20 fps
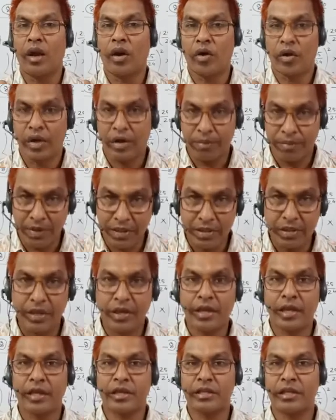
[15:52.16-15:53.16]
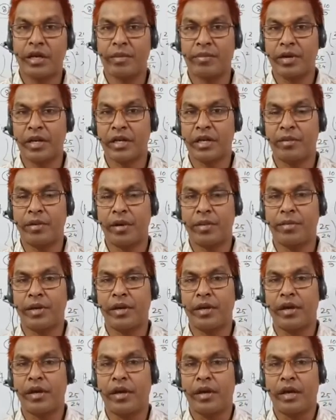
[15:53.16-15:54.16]
লগের ভিত্তির ক্ষেত্রে আমরা কিভাবে
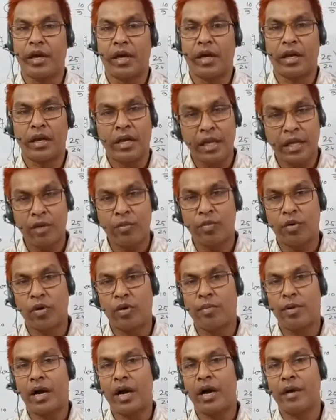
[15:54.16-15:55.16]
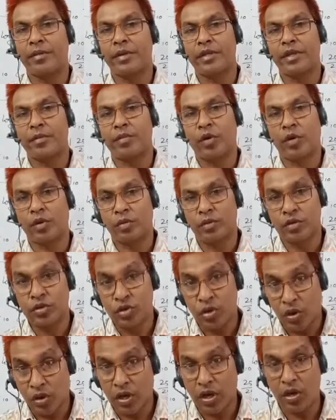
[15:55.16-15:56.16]
লিখব বা আমাদের বড় বড়
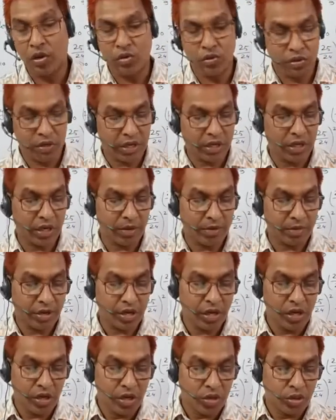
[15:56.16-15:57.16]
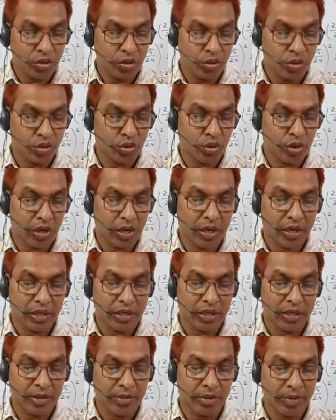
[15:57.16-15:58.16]
সংখ্যাগুলো থাকলে আমরা সূচক
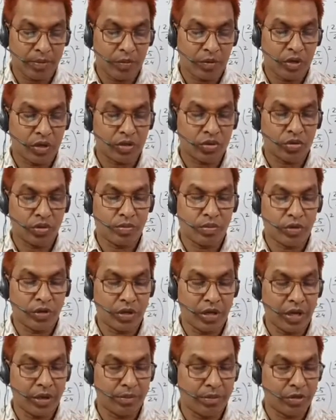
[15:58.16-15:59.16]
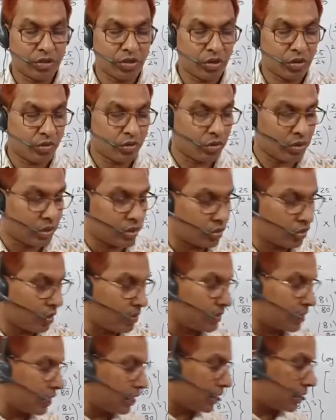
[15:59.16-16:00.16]
আকারে কিভাবে প্রকাশ করব এই বিষয়গুলো কিন্তু
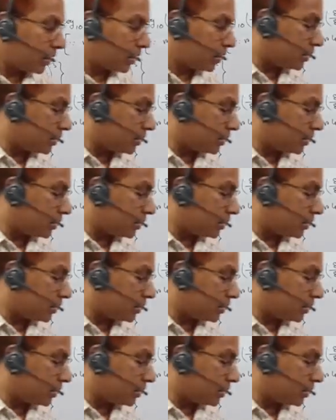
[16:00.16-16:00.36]
আমাদের